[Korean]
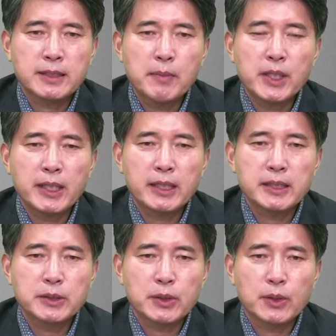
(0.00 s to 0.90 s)
세 명이란
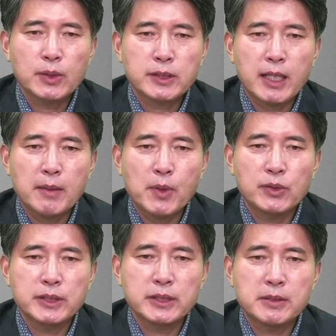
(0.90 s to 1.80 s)
얘기죠. 세
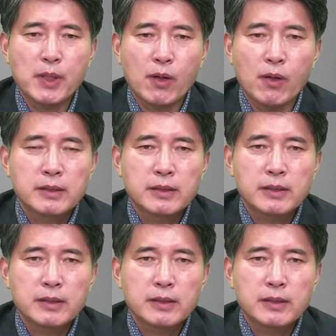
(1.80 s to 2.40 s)
명을 지명.